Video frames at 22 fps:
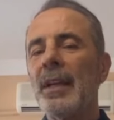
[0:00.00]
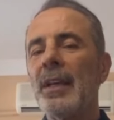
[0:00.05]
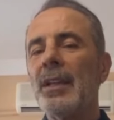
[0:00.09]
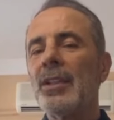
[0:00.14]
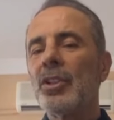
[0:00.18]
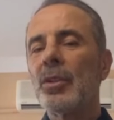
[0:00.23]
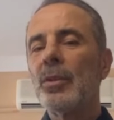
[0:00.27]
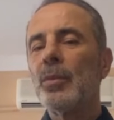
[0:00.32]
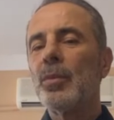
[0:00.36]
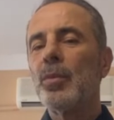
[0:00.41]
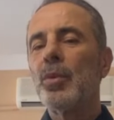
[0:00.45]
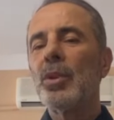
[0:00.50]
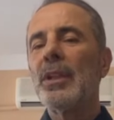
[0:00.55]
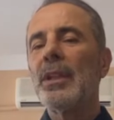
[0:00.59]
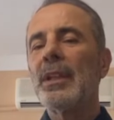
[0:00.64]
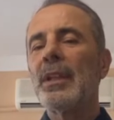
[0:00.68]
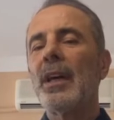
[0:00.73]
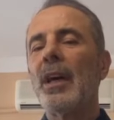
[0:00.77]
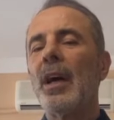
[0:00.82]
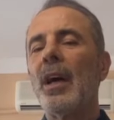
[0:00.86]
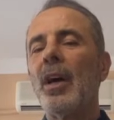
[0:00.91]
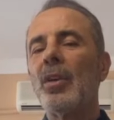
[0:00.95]
Şimdi
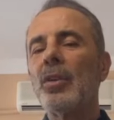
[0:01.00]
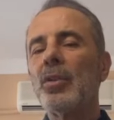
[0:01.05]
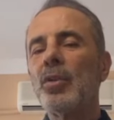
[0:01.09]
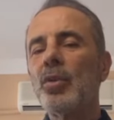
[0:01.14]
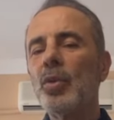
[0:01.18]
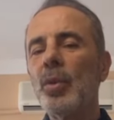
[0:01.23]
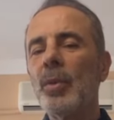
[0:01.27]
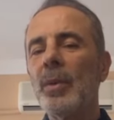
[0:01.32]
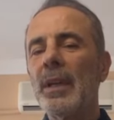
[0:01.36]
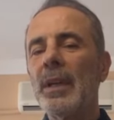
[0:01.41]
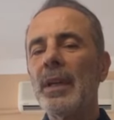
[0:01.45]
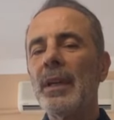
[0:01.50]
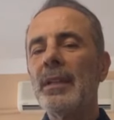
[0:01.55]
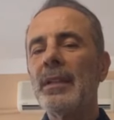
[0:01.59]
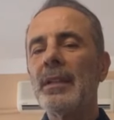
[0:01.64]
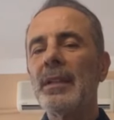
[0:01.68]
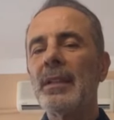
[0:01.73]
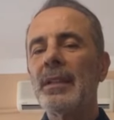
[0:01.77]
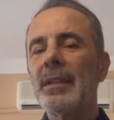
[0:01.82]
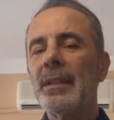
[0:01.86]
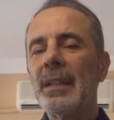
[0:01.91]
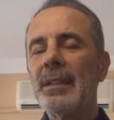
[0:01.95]
buradaki 6 numara
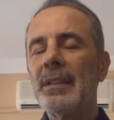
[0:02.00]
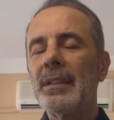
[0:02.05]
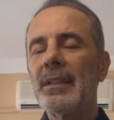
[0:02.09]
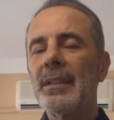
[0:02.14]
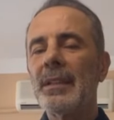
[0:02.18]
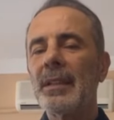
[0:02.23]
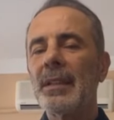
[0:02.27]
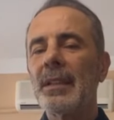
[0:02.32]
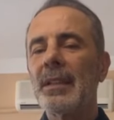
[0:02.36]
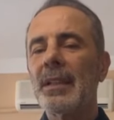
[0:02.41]
nedir?